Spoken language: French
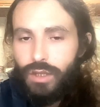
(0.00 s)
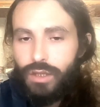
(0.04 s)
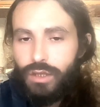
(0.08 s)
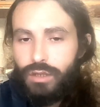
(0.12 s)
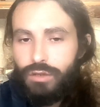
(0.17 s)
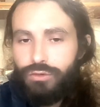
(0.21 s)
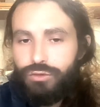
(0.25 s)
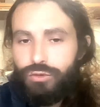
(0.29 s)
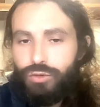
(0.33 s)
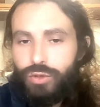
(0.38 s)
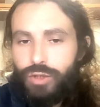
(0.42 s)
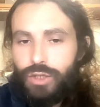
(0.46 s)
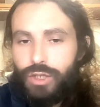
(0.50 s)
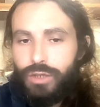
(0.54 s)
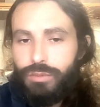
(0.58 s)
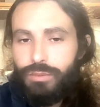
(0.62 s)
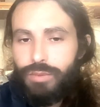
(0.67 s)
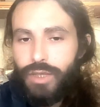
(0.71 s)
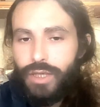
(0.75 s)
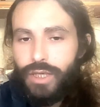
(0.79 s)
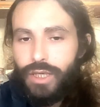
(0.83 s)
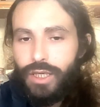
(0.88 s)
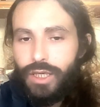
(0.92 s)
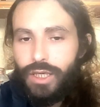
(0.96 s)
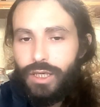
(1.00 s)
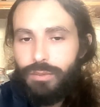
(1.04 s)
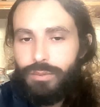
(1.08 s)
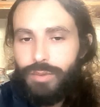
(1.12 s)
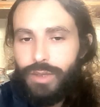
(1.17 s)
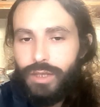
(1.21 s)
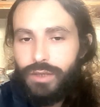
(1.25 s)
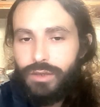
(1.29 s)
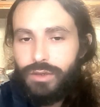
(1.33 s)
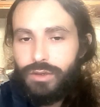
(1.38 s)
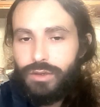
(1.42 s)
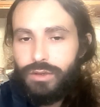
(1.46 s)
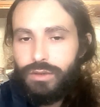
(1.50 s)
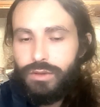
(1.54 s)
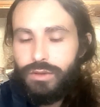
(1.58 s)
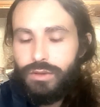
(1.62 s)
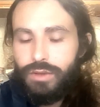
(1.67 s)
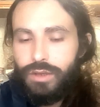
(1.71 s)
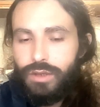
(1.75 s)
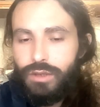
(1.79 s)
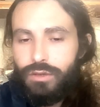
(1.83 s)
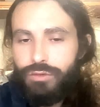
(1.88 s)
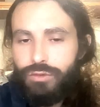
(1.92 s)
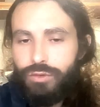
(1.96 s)
Il faut libérer les personnes.
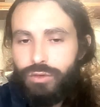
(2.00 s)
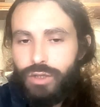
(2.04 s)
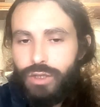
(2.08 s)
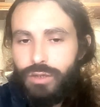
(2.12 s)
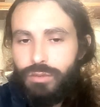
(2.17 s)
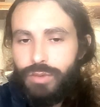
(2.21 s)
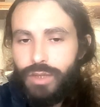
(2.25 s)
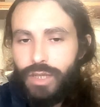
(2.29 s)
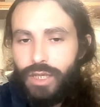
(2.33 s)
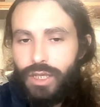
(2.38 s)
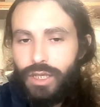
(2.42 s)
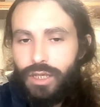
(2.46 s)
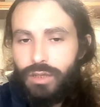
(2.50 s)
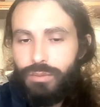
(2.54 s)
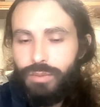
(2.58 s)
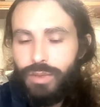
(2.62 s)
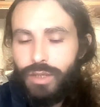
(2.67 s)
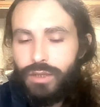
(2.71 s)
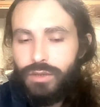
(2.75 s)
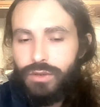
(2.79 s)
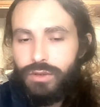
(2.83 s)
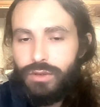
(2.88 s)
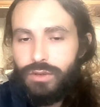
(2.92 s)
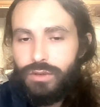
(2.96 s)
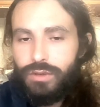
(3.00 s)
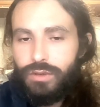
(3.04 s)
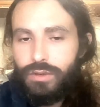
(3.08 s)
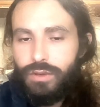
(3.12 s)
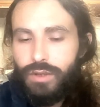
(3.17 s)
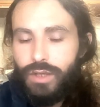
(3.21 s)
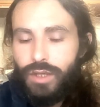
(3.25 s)
Il faut libérer les personnes.